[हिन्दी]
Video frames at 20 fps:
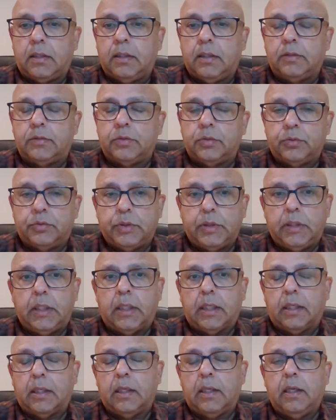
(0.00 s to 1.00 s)
की सोची
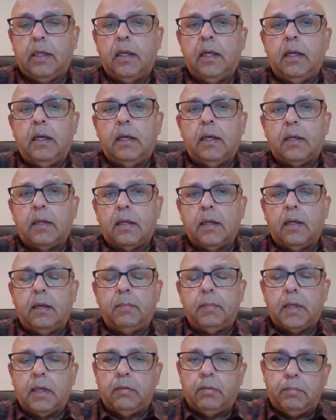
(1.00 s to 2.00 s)
है कि
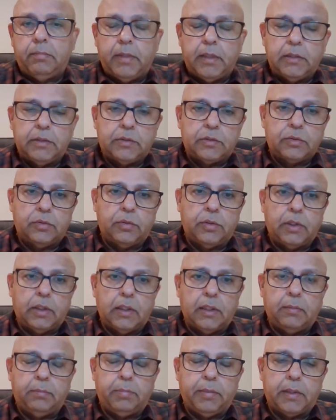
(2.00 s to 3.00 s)
हम गवर्नमेंट्स को
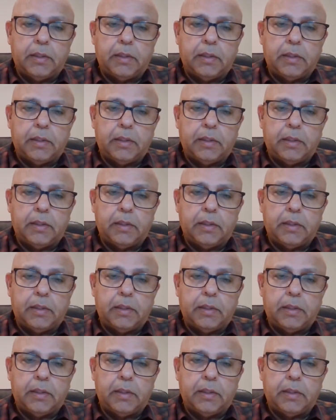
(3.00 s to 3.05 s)
ये